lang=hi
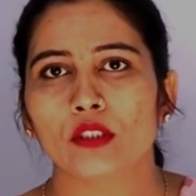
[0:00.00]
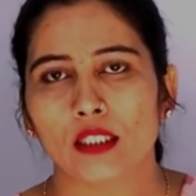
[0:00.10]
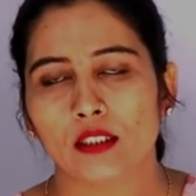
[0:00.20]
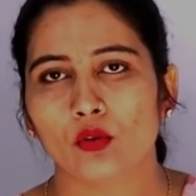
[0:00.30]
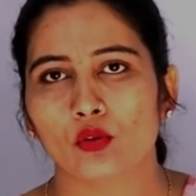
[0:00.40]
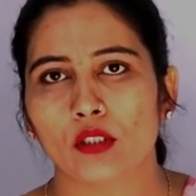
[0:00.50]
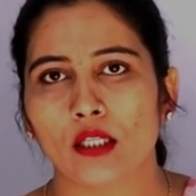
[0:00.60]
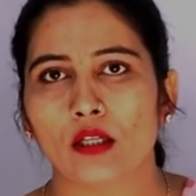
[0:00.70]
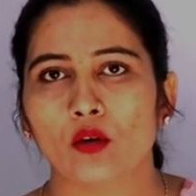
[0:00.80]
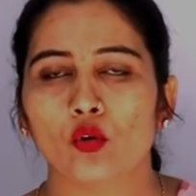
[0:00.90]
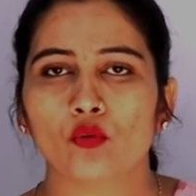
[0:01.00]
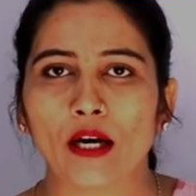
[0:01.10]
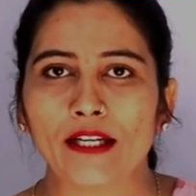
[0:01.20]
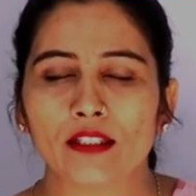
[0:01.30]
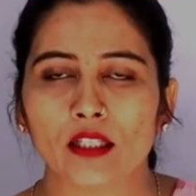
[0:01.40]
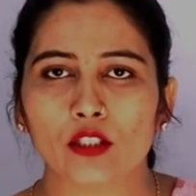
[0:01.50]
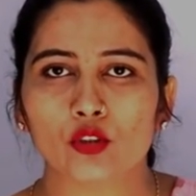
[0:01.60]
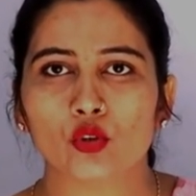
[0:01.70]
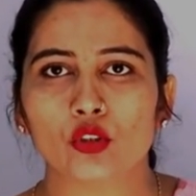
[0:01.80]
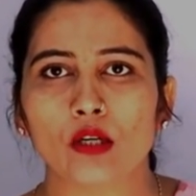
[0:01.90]
ज़्यादा होता है और वाइट कलर
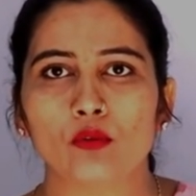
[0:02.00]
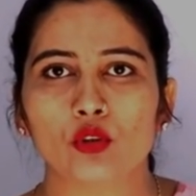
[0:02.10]
जो होता है